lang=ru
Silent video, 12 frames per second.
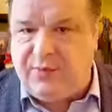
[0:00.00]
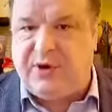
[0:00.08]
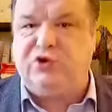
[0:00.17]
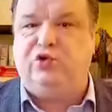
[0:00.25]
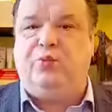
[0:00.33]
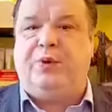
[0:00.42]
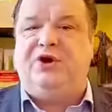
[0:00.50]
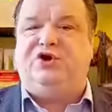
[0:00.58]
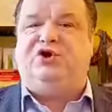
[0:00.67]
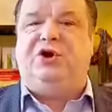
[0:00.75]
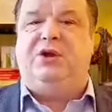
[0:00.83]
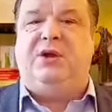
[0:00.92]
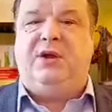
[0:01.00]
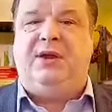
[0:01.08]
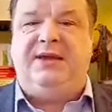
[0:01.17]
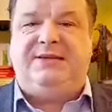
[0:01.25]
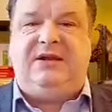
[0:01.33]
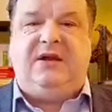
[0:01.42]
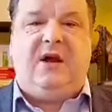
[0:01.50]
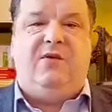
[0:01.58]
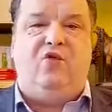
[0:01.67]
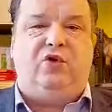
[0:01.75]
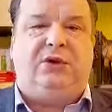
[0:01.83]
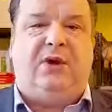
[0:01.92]
прошу прощения, если
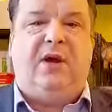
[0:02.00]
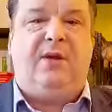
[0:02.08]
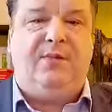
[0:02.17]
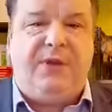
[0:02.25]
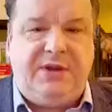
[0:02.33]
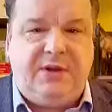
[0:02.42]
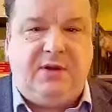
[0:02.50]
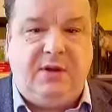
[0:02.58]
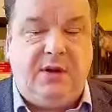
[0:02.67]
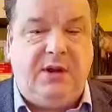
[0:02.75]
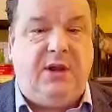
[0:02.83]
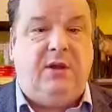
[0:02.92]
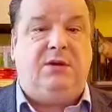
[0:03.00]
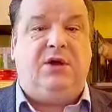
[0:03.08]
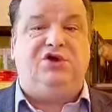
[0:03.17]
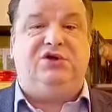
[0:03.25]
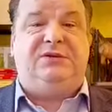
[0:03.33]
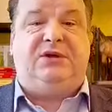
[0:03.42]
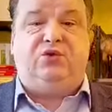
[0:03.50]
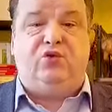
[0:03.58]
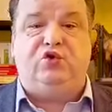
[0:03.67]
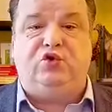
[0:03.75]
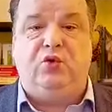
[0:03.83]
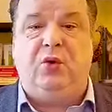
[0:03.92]
кого-то обидел, и даже за
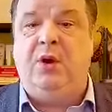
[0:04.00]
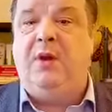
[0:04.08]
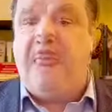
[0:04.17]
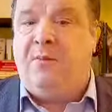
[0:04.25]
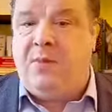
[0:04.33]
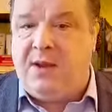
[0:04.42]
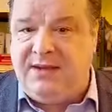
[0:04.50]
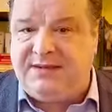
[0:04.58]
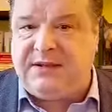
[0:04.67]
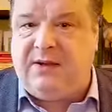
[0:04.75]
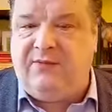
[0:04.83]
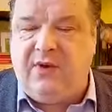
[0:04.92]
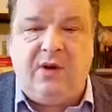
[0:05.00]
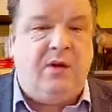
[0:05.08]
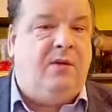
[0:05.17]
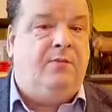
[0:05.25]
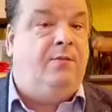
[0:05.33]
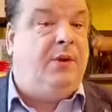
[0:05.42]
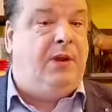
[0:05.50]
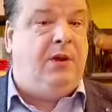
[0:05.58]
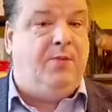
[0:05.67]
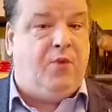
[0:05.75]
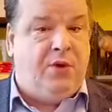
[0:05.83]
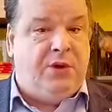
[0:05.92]
то, что мои слова
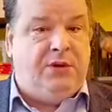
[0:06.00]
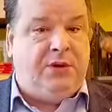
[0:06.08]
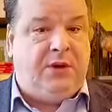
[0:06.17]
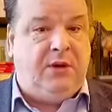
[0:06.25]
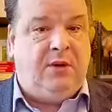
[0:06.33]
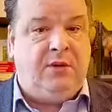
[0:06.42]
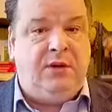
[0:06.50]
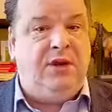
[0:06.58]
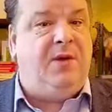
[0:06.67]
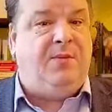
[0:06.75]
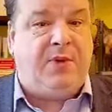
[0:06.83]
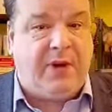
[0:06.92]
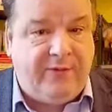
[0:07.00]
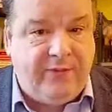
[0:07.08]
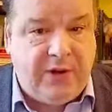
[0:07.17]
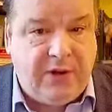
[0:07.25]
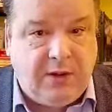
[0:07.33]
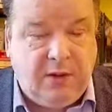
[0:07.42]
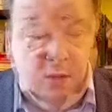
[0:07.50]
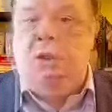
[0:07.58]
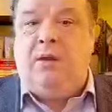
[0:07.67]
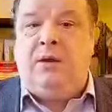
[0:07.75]
были поняты неправильно.